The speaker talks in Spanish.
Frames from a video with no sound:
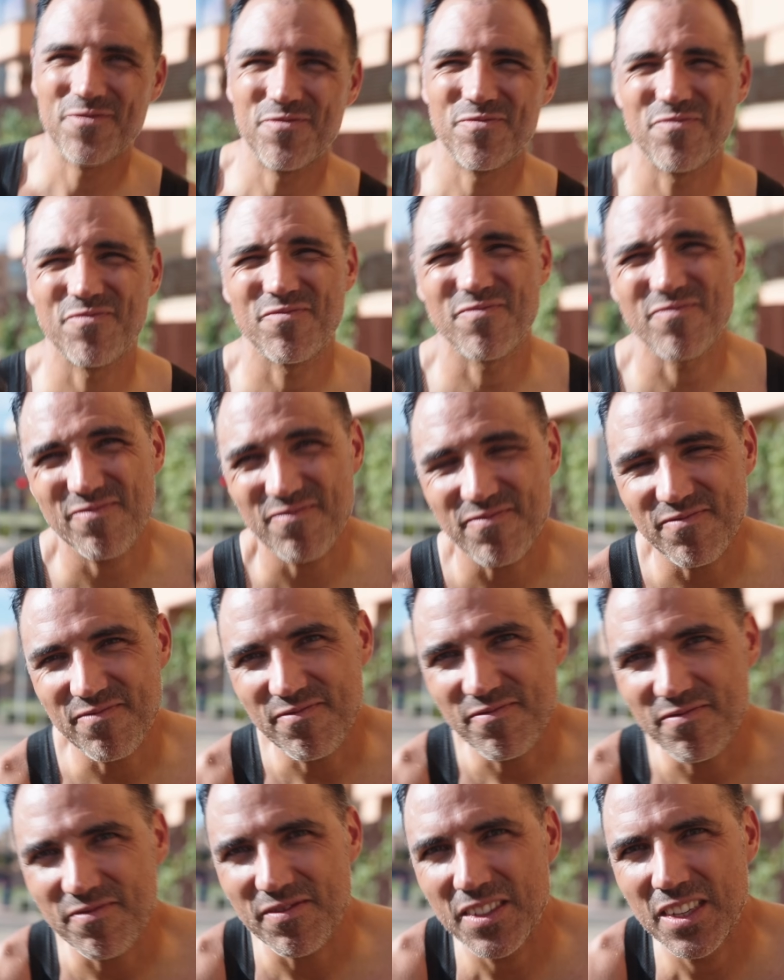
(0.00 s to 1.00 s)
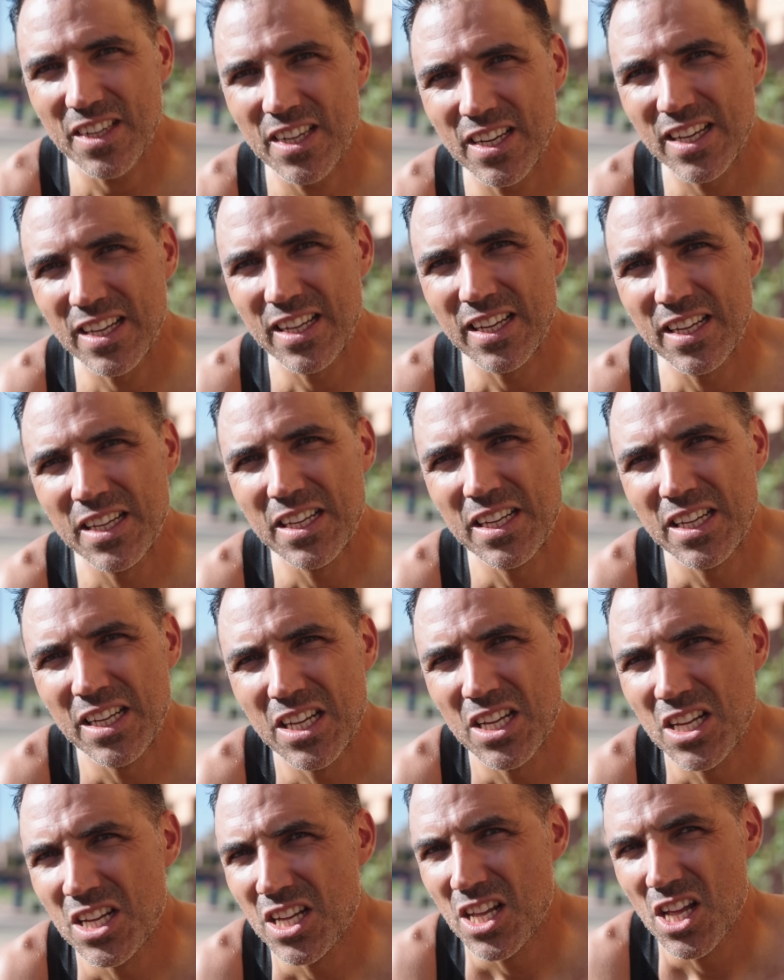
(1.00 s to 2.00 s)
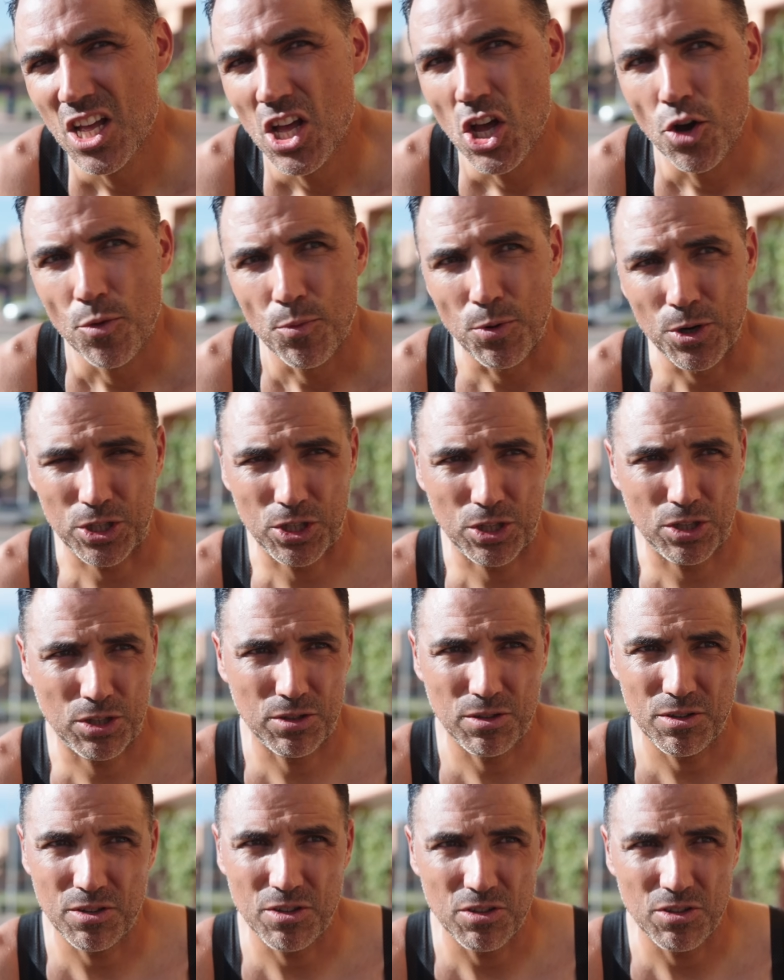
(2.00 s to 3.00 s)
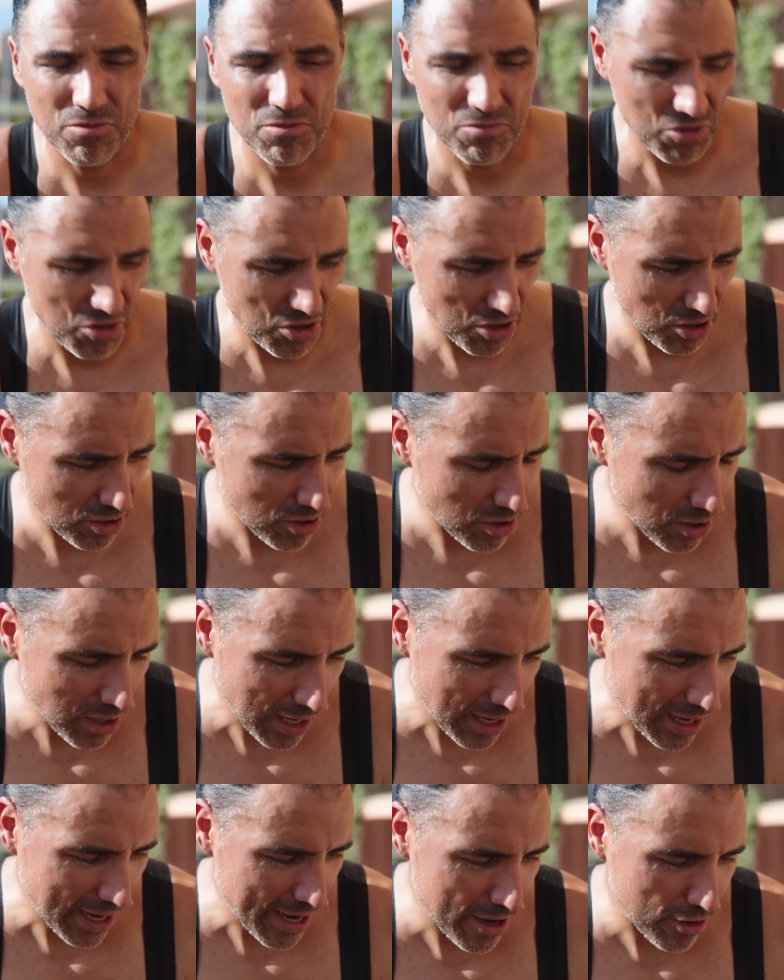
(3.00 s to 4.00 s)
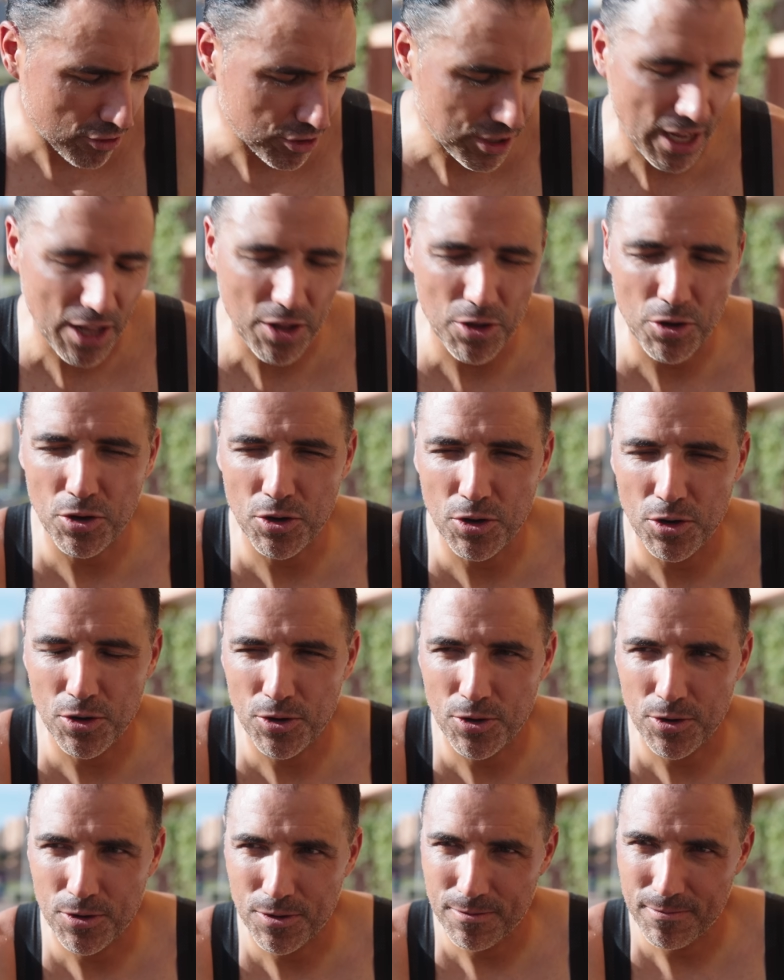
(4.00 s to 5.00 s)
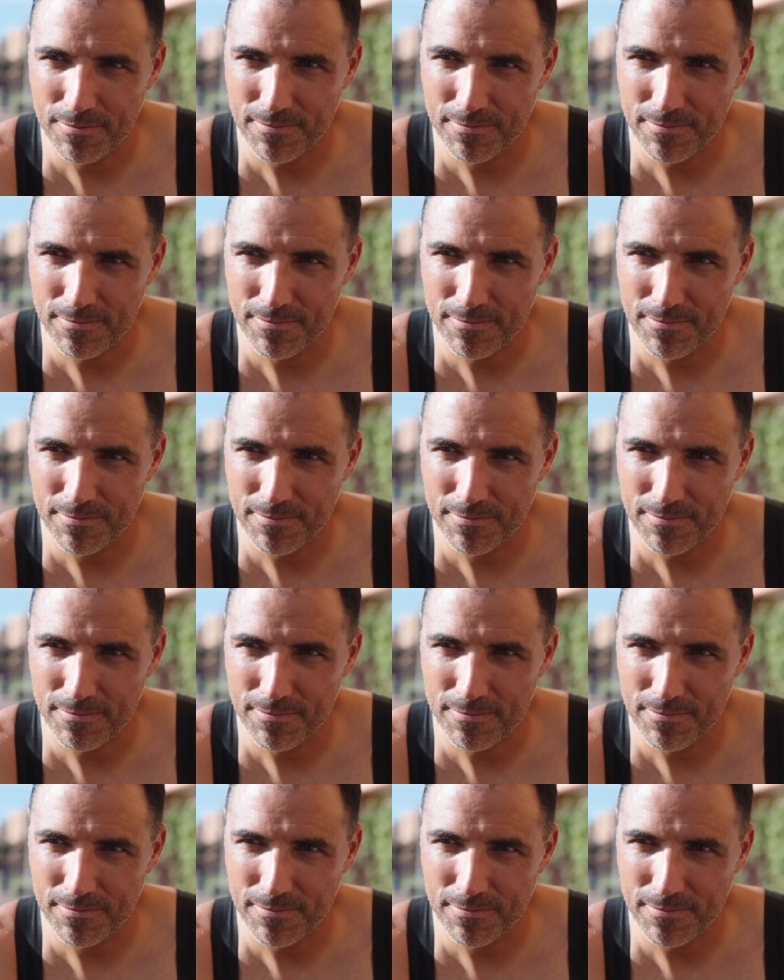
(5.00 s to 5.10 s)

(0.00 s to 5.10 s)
con una palabra o una frase corta, ¿Qué, pues, dirías? Yo la he notado